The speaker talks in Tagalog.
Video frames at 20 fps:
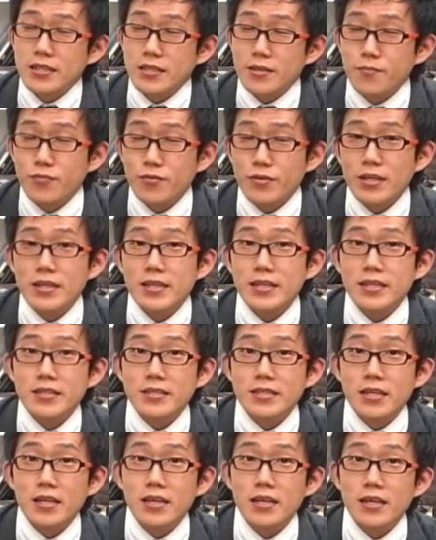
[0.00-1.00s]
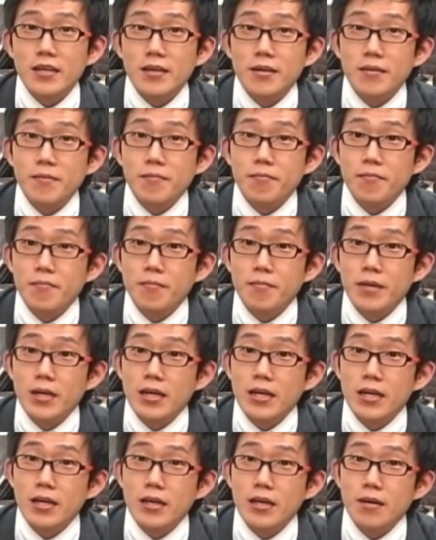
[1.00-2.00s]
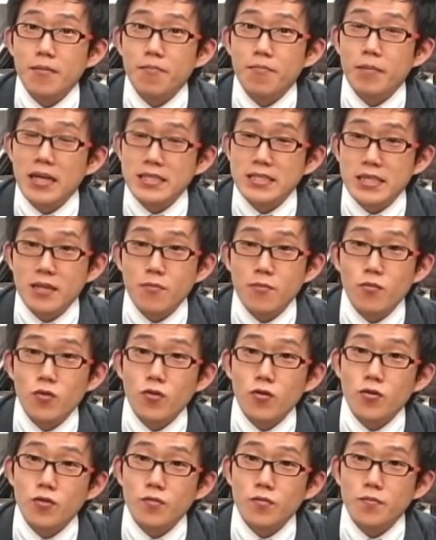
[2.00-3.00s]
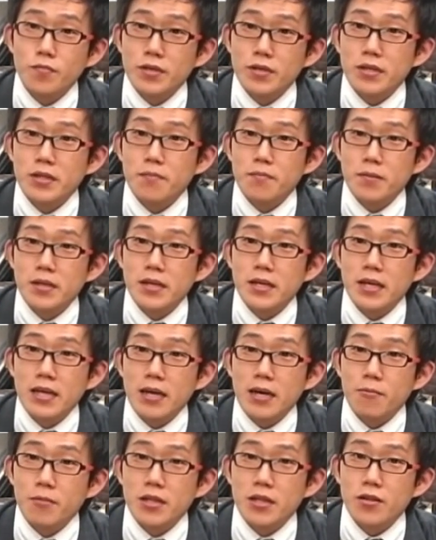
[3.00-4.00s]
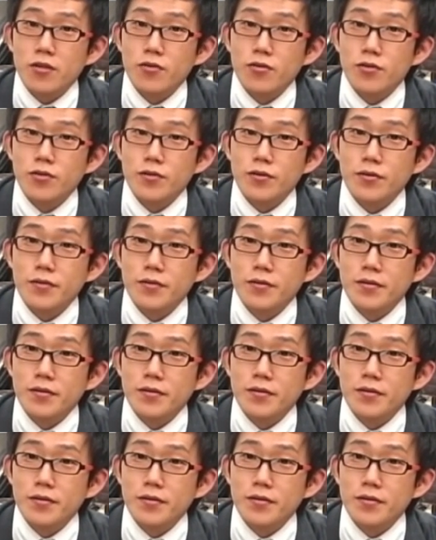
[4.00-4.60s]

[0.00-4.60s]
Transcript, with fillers: kasi pwede sa mga basang buhok, pwede pa rin gamit to.